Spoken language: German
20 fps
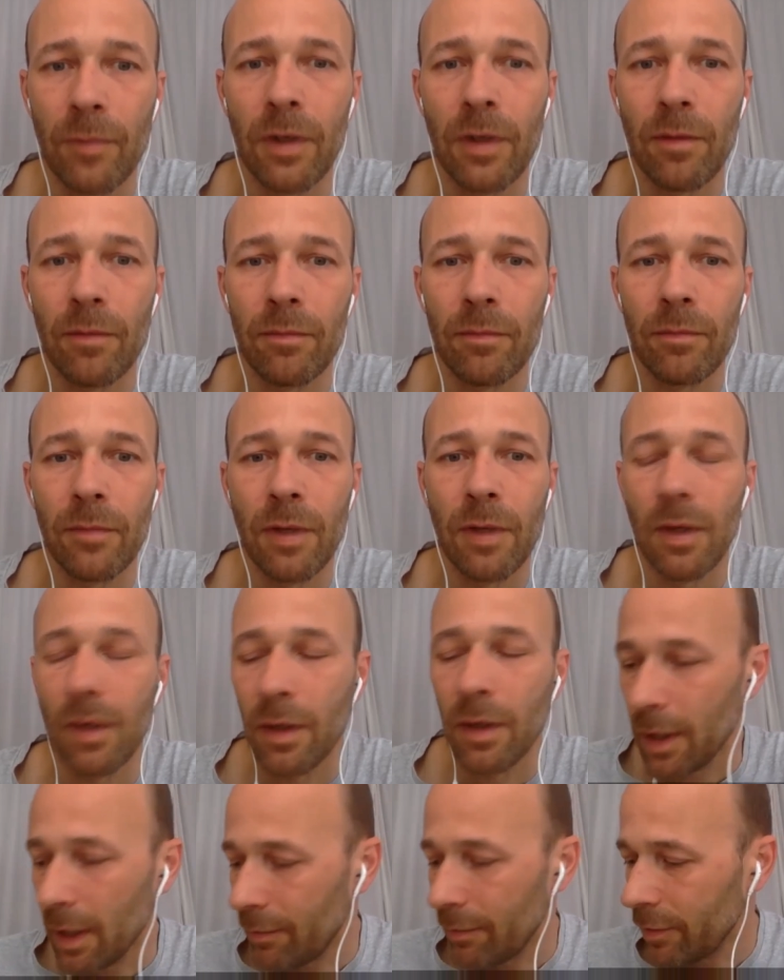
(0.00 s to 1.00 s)
Ja,
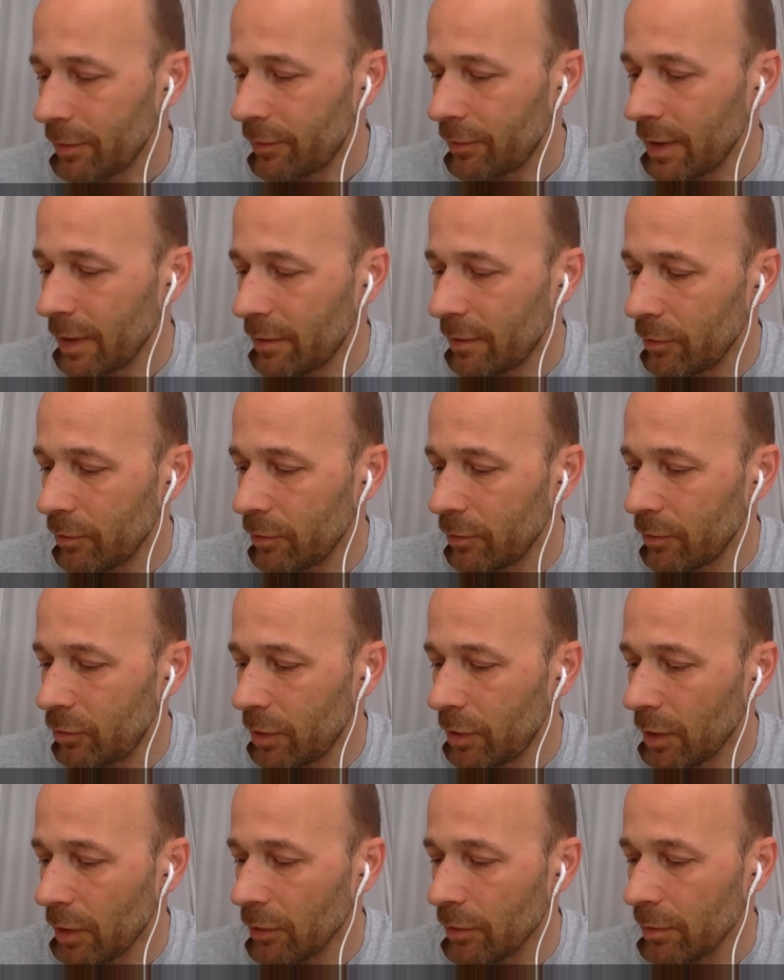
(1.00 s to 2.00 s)
ja, was wir jetzt
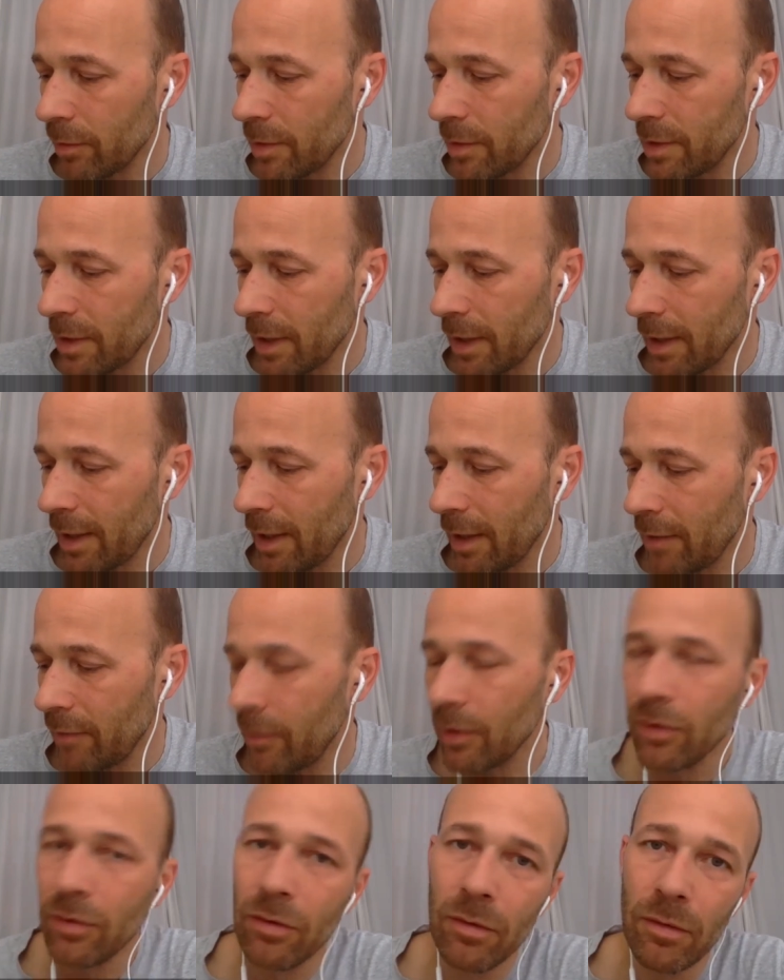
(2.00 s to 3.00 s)
natürlich auch so ein bisschen erkennen,
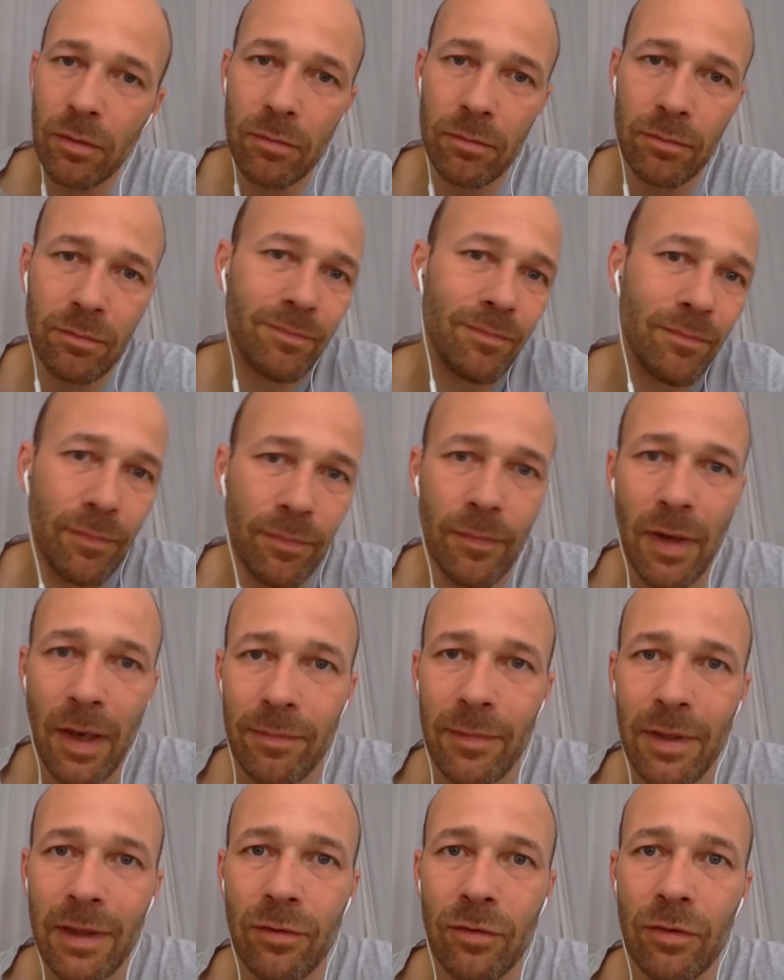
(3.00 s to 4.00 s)
wir haben
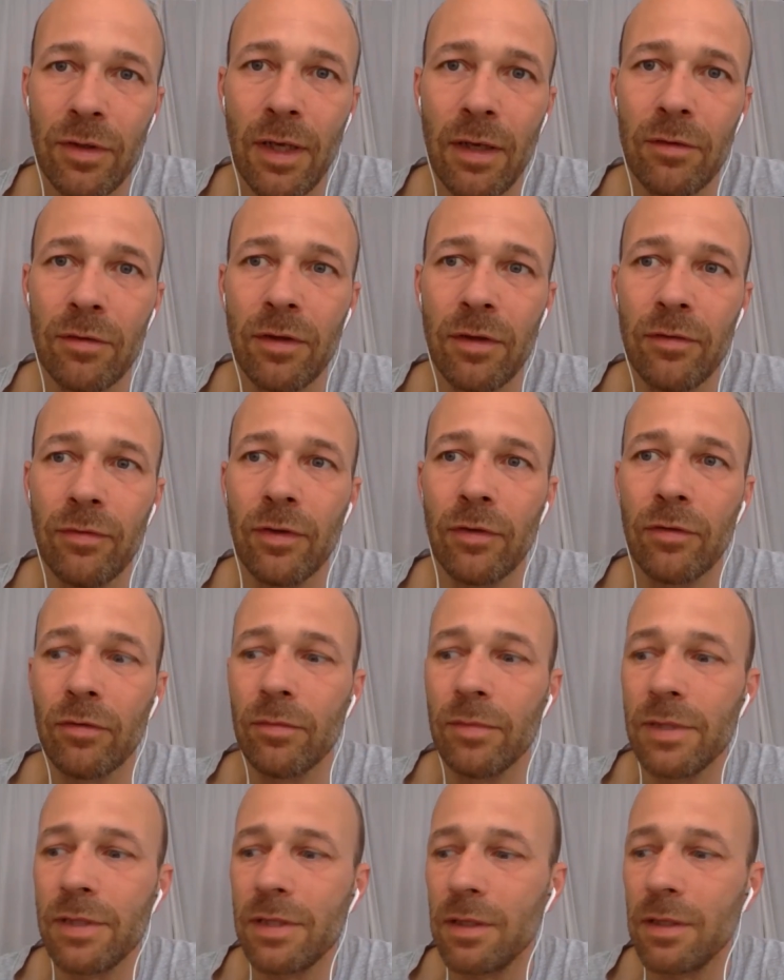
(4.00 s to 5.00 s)
natürlich dadurch, dass wir so ein
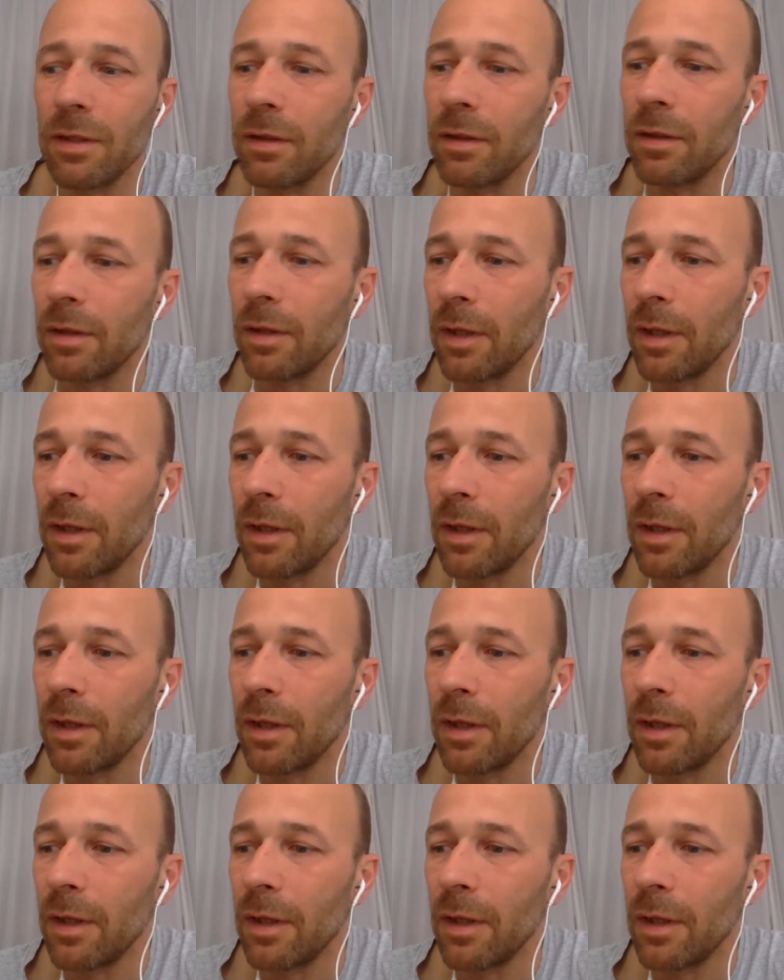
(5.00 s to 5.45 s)
bisschen,